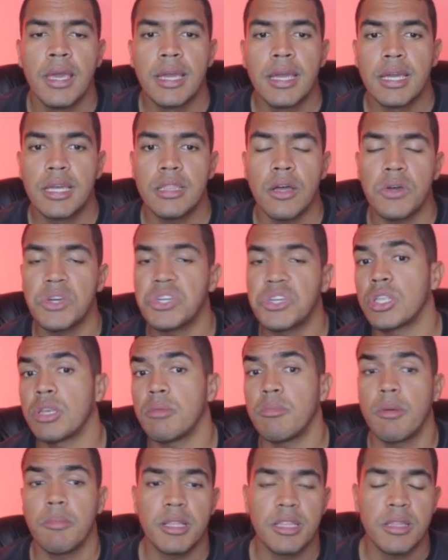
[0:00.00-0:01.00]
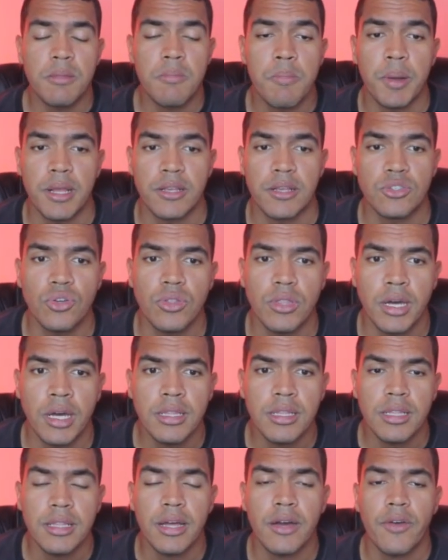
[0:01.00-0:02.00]
que não é extremamente
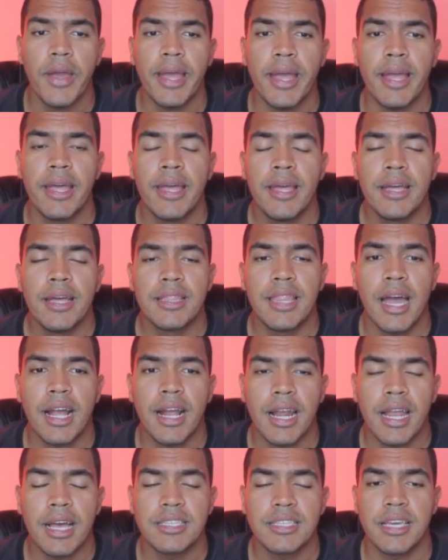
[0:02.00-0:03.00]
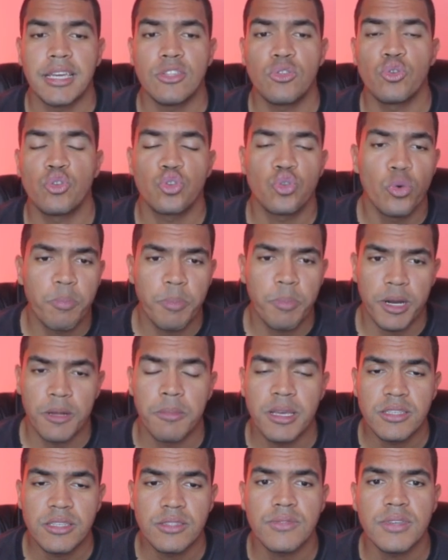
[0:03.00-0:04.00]
impressionante, não é da classe aí do super
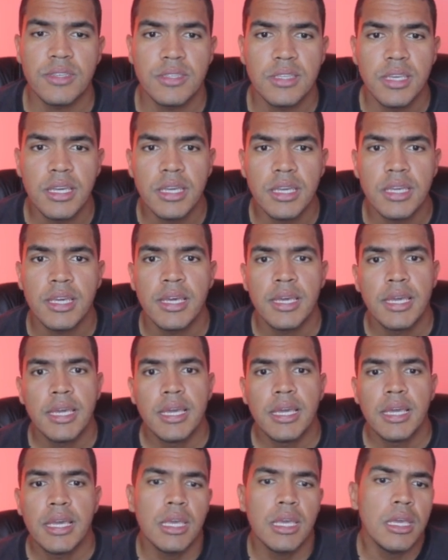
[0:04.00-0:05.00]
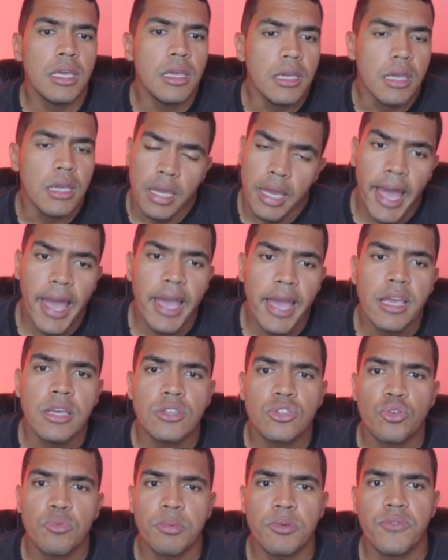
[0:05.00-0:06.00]
mês físico e é
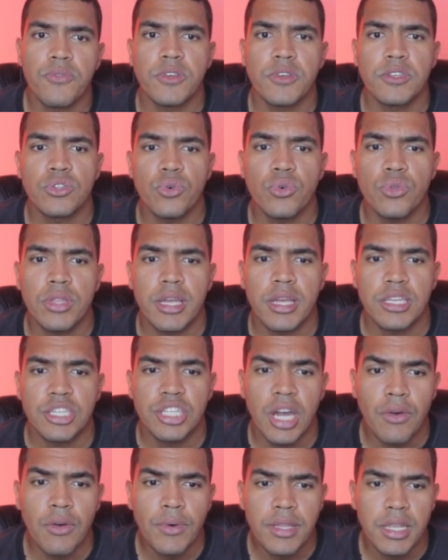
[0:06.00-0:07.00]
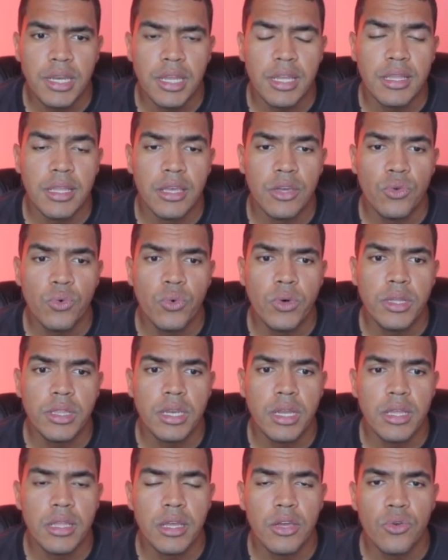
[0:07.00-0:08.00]
isso pro físico dele. Já o Andrei Deyu, o
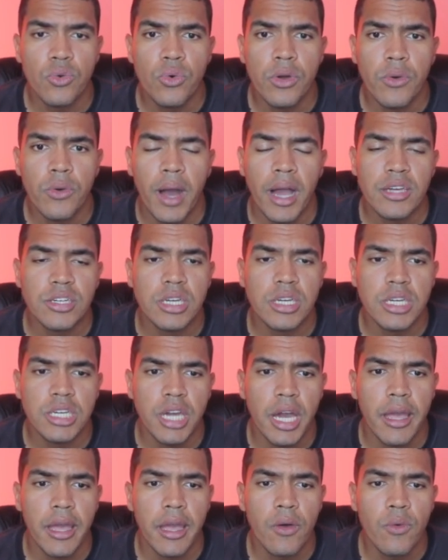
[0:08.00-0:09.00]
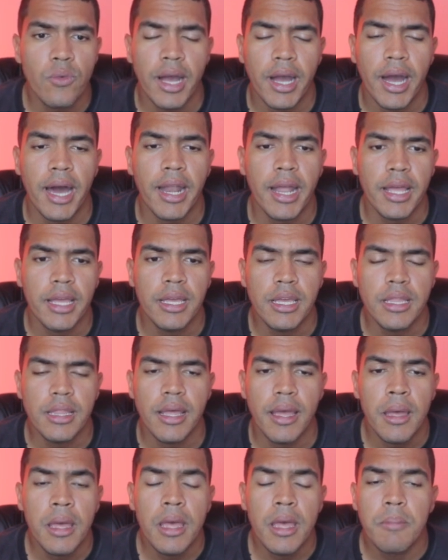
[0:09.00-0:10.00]
Andrei Deyu eu acho que já é um cara aí,
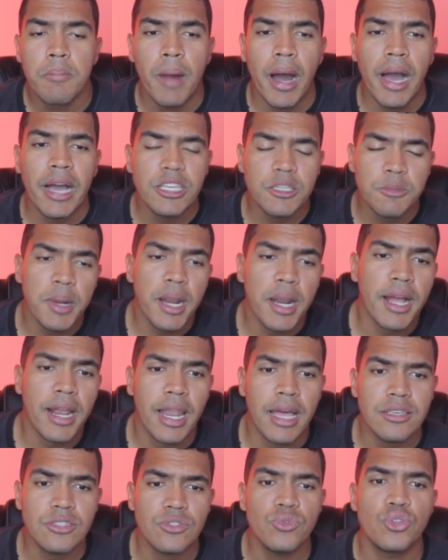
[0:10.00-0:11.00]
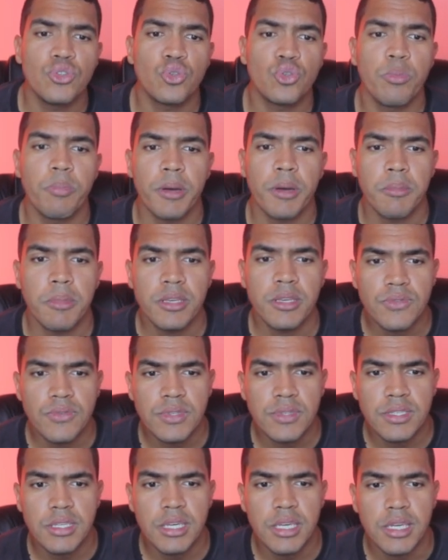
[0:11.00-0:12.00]
né, mais pra classe dos Supermans
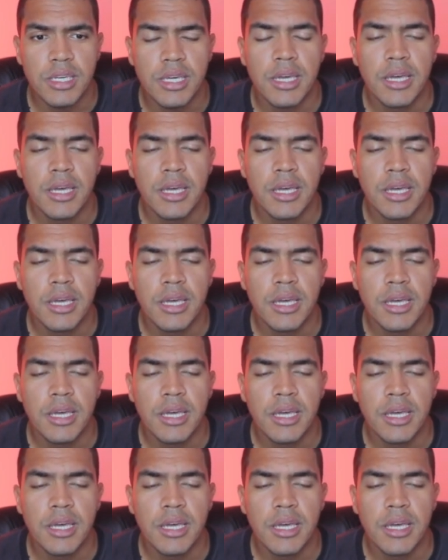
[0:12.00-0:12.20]
Physique,